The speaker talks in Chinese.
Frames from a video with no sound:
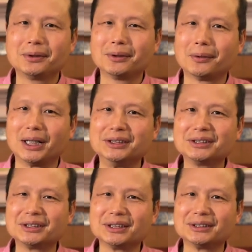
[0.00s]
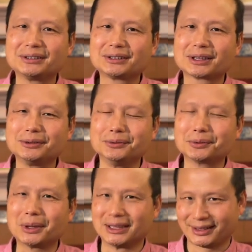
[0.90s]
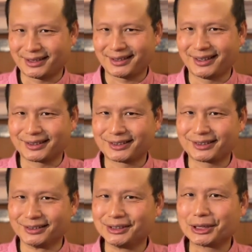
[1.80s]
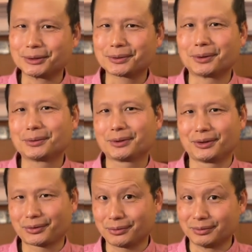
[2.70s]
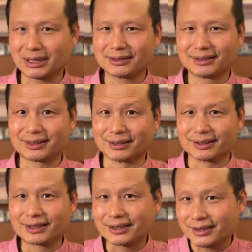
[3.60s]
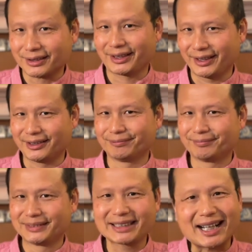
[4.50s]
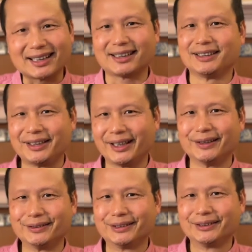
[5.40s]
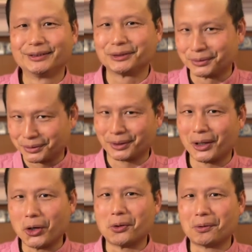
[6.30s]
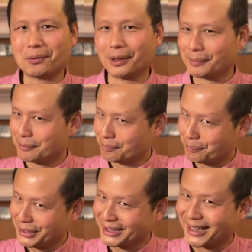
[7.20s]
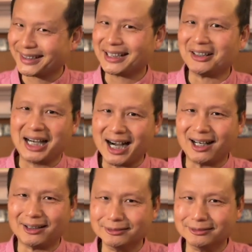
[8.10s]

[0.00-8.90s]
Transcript: 缓解症状的那个时间中位数呢是四天，差了一天，就说哦，我们比他要好。